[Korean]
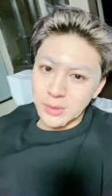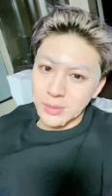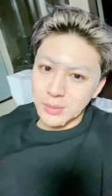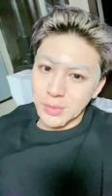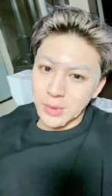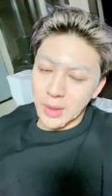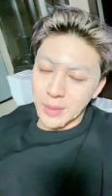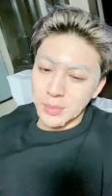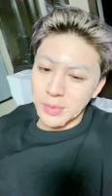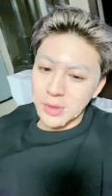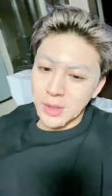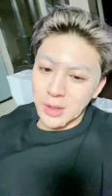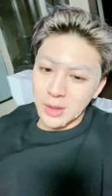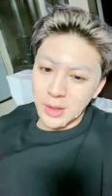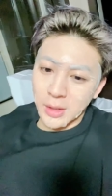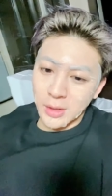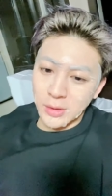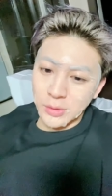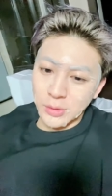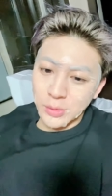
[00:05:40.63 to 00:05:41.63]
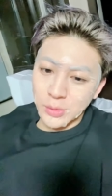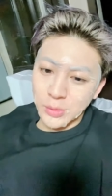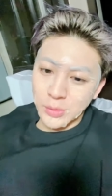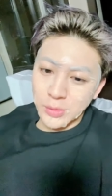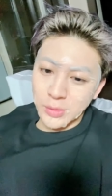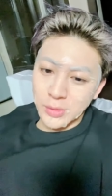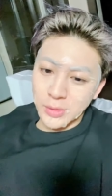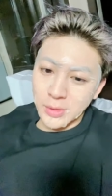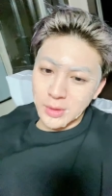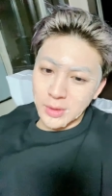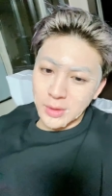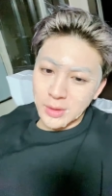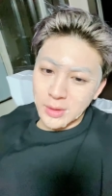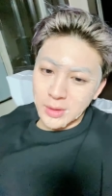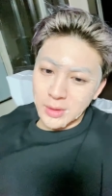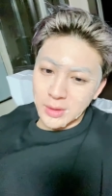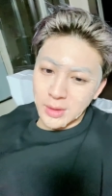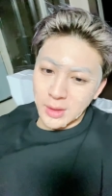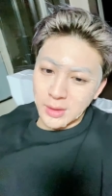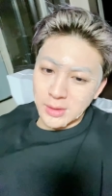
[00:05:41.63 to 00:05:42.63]
뭐 나쁘지 않아가지고
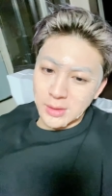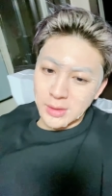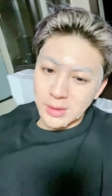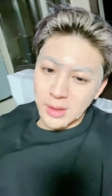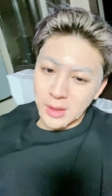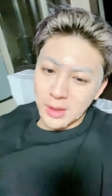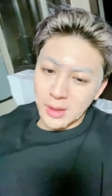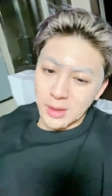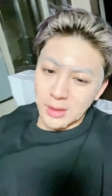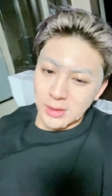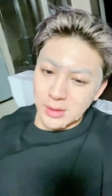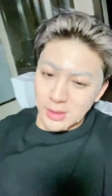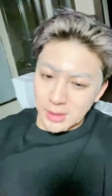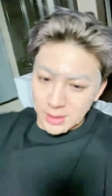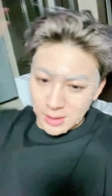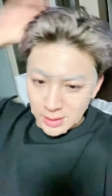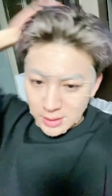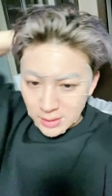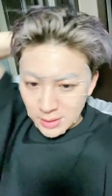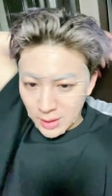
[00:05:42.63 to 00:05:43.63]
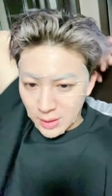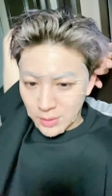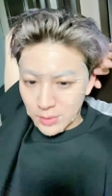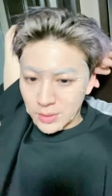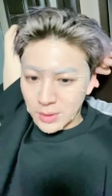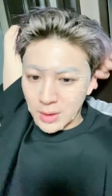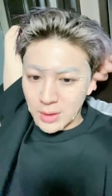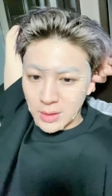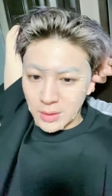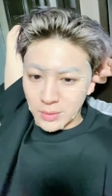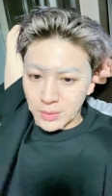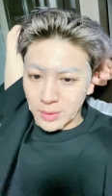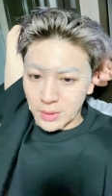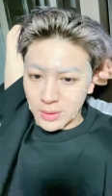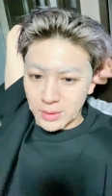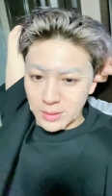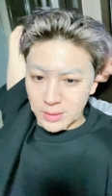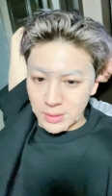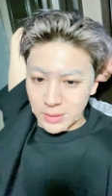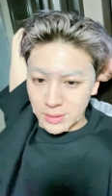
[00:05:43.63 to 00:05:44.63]
다 쓸 때까지 사용을
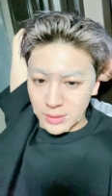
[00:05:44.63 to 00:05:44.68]
하려고요.